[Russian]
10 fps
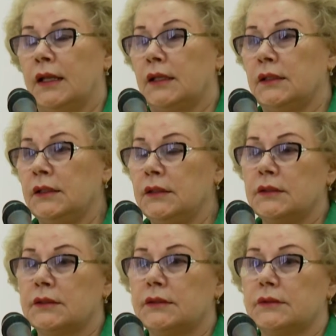
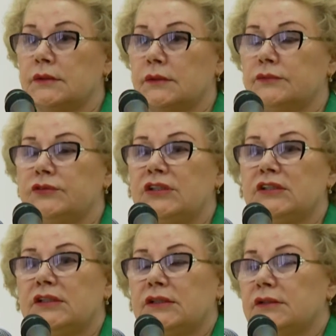И э, вот
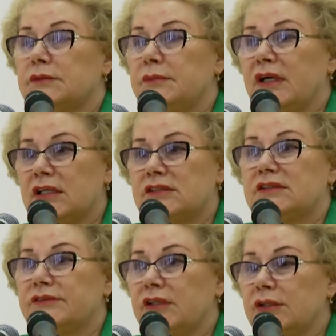это
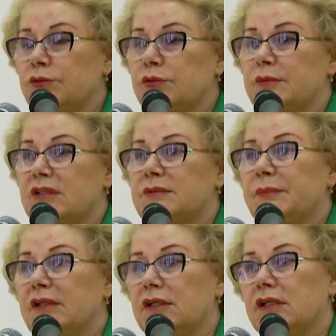богатство, которым
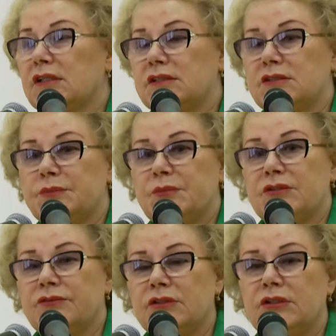располагаете
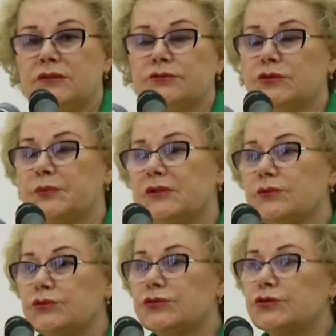теперь вы, его теперь
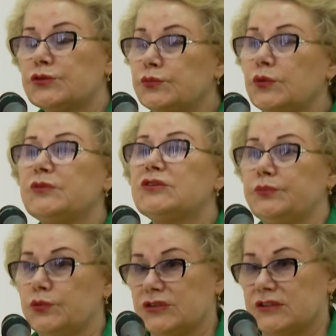нужно с умом
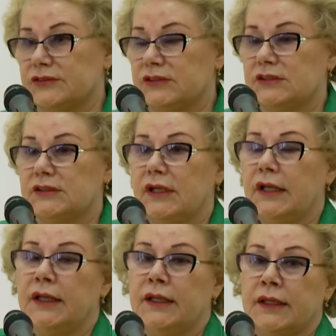использовать.
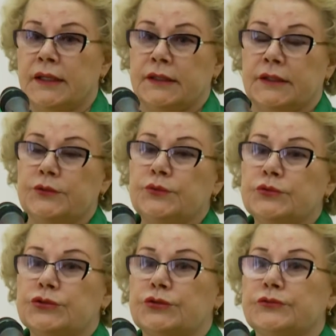Я
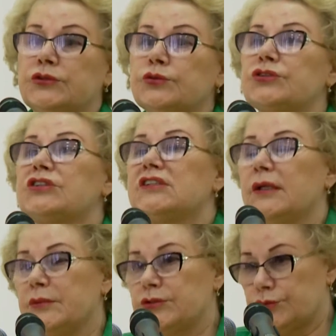думаю, что вы тоже
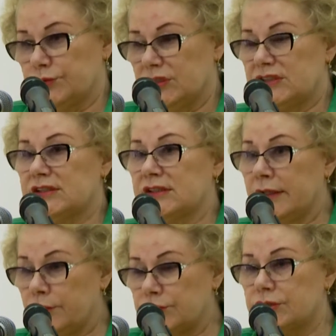сами еще не
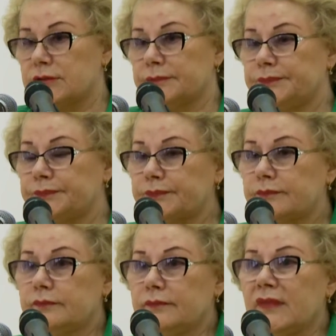осознаете,
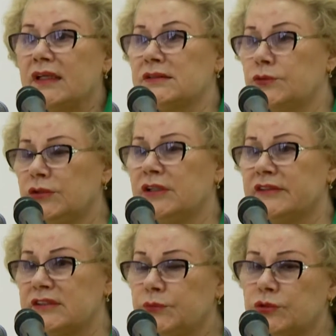сколько
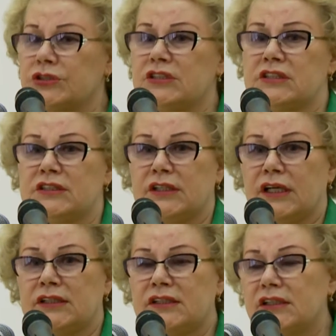возможностей
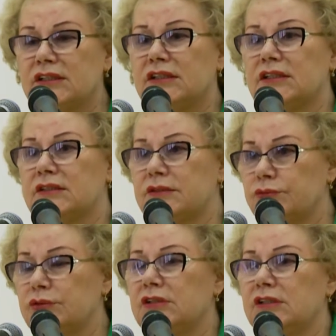открыто
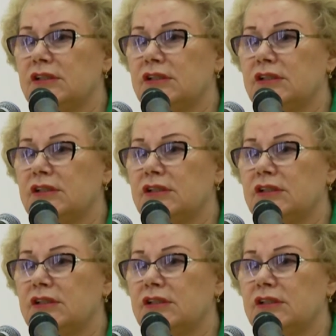сегодня